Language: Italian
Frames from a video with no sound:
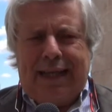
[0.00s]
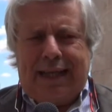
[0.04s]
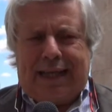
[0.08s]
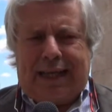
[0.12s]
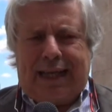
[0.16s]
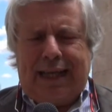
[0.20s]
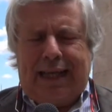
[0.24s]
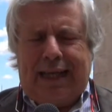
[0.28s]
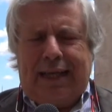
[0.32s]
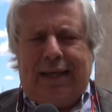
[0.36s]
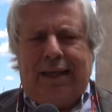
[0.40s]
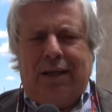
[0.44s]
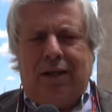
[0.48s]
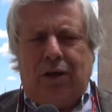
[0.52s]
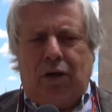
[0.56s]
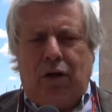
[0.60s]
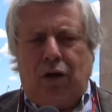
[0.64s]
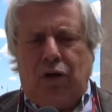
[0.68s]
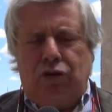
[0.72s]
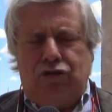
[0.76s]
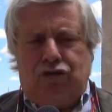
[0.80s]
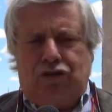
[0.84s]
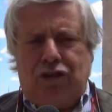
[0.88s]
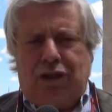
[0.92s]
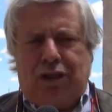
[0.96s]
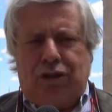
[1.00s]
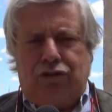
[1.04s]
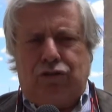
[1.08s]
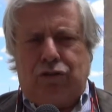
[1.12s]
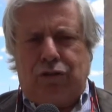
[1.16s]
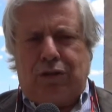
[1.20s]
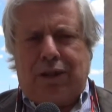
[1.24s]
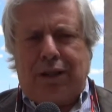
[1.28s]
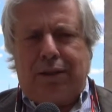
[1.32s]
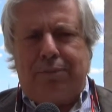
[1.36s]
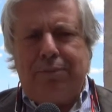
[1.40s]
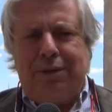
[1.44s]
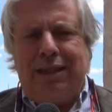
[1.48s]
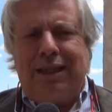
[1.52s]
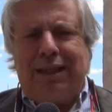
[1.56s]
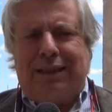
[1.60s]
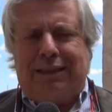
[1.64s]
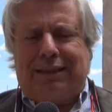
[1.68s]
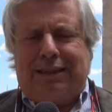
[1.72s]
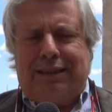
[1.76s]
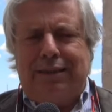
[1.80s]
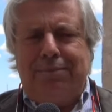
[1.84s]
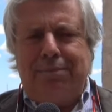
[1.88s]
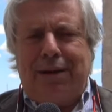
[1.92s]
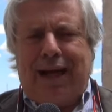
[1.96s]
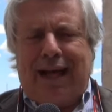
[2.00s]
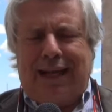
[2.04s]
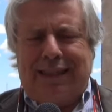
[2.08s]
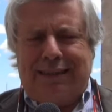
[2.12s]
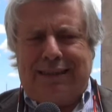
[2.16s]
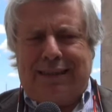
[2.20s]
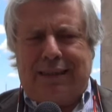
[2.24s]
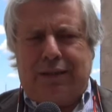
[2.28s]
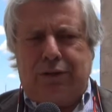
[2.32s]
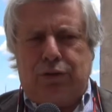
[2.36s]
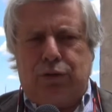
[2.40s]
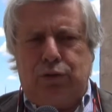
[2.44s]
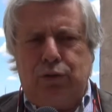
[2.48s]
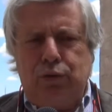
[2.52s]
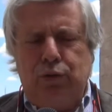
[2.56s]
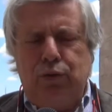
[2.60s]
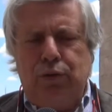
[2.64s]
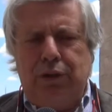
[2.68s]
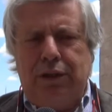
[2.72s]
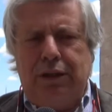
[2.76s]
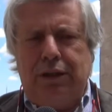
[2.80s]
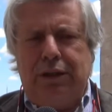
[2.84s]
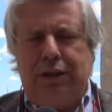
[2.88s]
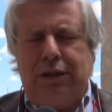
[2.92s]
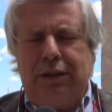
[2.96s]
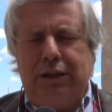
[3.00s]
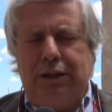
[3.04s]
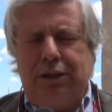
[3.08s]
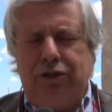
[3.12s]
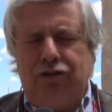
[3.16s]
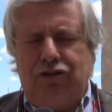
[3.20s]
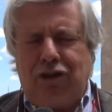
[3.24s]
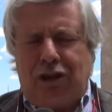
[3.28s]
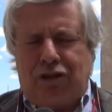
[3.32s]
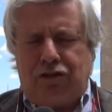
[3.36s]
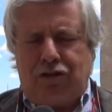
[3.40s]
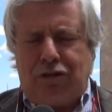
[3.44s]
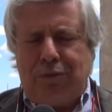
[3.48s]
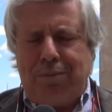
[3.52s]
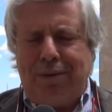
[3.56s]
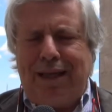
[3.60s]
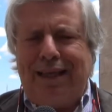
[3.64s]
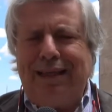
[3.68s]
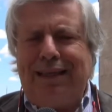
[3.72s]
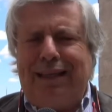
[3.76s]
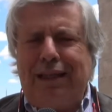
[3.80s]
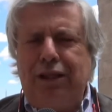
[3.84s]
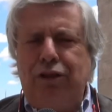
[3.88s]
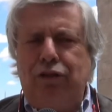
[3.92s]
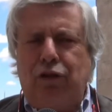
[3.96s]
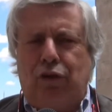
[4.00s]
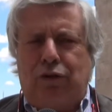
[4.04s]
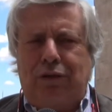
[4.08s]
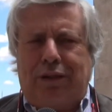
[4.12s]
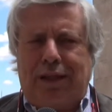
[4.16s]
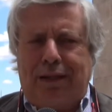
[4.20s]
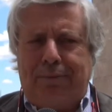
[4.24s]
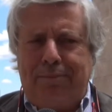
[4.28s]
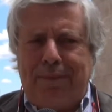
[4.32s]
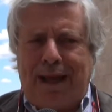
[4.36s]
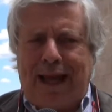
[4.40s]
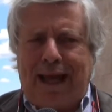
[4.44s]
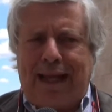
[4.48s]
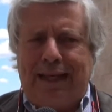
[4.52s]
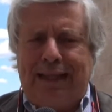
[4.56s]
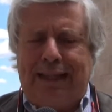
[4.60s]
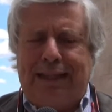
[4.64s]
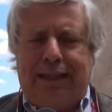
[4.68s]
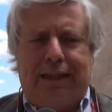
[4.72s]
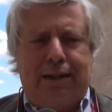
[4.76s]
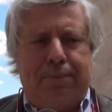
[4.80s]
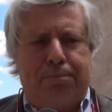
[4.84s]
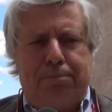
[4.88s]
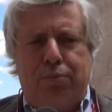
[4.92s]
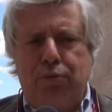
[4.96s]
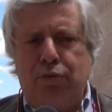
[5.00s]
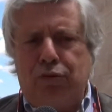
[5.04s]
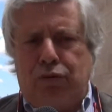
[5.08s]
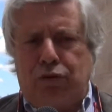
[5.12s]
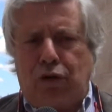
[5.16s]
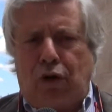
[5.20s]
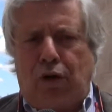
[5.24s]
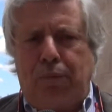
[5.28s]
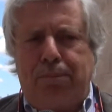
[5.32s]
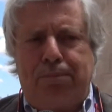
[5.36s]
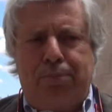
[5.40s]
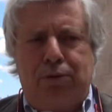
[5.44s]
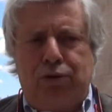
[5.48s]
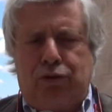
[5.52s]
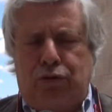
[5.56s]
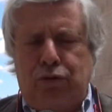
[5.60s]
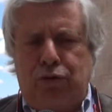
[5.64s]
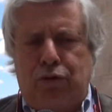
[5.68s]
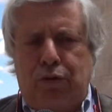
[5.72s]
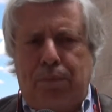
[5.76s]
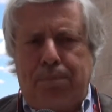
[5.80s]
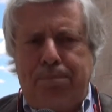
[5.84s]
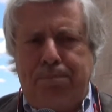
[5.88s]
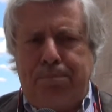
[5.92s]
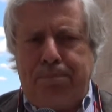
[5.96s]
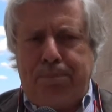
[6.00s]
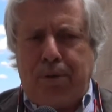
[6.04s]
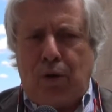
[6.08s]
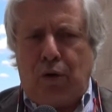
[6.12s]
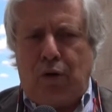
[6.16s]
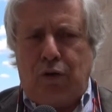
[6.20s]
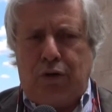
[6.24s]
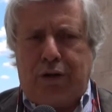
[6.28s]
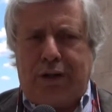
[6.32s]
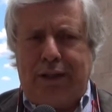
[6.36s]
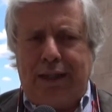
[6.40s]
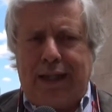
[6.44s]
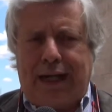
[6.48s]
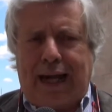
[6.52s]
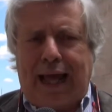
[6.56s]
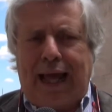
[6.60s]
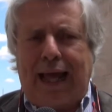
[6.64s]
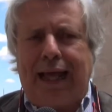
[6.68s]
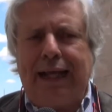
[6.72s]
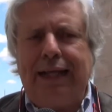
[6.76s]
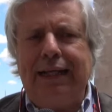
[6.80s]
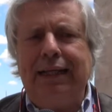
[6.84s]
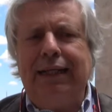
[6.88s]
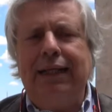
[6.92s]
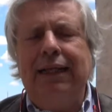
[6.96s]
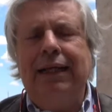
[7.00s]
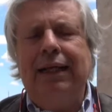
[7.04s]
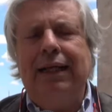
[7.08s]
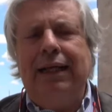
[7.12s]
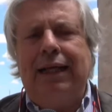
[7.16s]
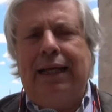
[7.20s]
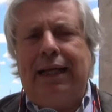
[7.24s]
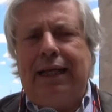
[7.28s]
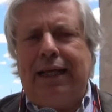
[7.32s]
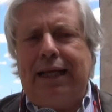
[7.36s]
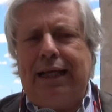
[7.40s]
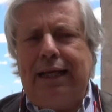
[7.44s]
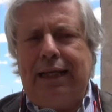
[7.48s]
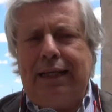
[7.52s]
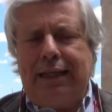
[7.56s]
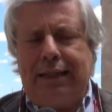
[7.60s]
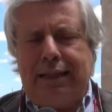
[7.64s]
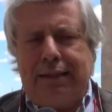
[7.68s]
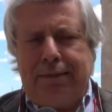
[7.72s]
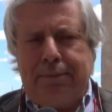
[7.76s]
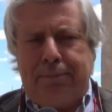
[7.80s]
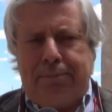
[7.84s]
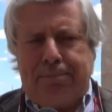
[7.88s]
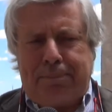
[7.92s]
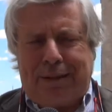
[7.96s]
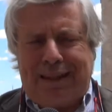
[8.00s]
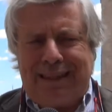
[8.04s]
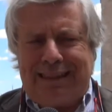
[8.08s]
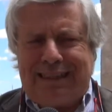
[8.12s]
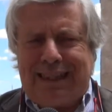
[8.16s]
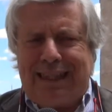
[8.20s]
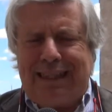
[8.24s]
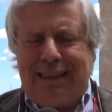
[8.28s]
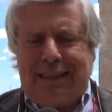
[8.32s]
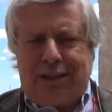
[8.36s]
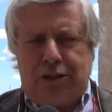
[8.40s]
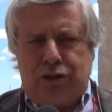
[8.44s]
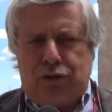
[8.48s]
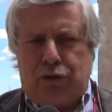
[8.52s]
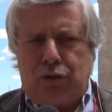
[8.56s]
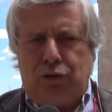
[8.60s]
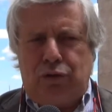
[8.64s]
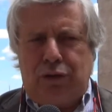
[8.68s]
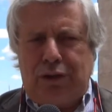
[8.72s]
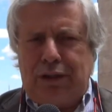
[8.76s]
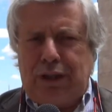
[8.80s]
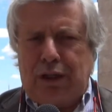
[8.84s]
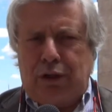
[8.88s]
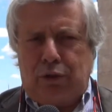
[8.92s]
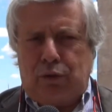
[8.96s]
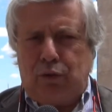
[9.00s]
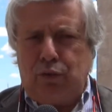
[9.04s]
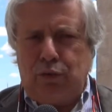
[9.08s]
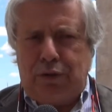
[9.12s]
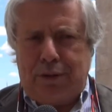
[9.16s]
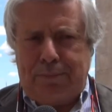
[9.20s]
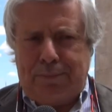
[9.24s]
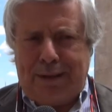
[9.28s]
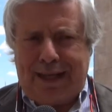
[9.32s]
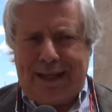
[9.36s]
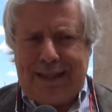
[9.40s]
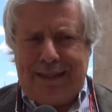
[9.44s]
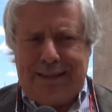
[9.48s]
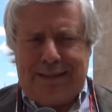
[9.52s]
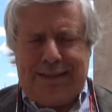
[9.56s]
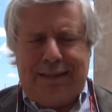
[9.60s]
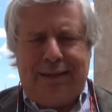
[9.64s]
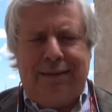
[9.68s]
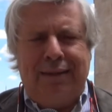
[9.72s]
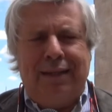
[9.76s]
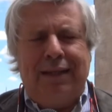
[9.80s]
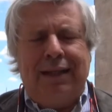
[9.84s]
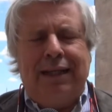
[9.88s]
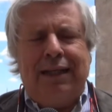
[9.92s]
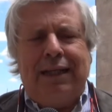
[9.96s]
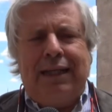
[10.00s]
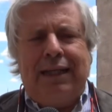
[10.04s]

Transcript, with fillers: è che oggi la geotermia si basa sui giacimenti idrotermali che purtroppo sono pochi, rari e presenti solo in alcuni paesi.